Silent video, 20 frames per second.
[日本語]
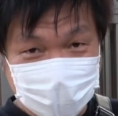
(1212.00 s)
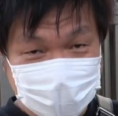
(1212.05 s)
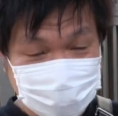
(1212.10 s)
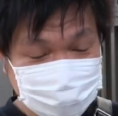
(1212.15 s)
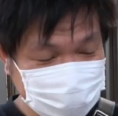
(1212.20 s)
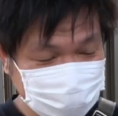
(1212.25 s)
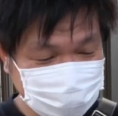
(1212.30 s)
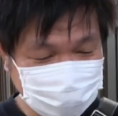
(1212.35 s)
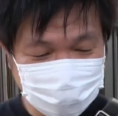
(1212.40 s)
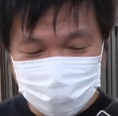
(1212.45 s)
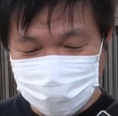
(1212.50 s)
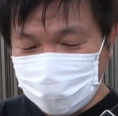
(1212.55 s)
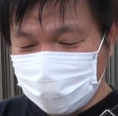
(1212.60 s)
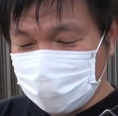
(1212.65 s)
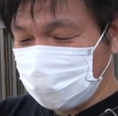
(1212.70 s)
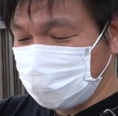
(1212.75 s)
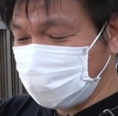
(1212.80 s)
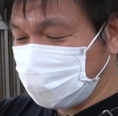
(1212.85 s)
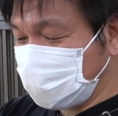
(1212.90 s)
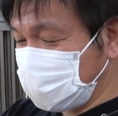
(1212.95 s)
できます
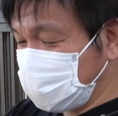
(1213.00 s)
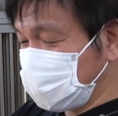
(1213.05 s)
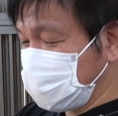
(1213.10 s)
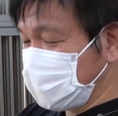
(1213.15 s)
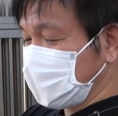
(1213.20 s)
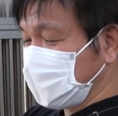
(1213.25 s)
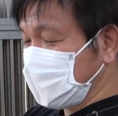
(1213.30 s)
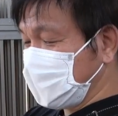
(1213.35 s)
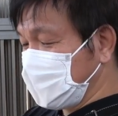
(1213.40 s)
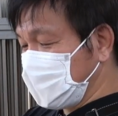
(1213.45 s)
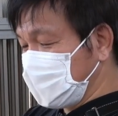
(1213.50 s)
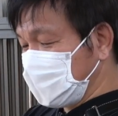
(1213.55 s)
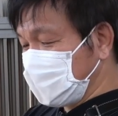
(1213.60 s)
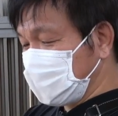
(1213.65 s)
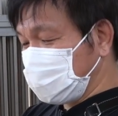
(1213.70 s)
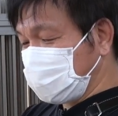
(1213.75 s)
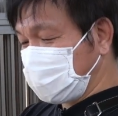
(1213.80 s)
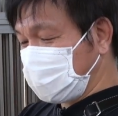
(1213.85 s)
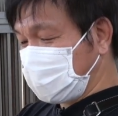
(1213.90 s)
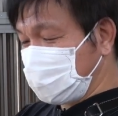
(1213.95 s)
よ
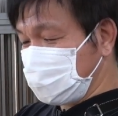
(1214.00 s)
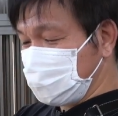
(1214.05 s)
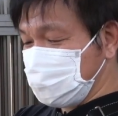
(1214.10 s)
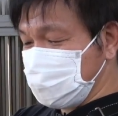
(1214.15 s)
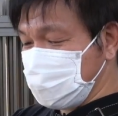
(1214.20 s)
さ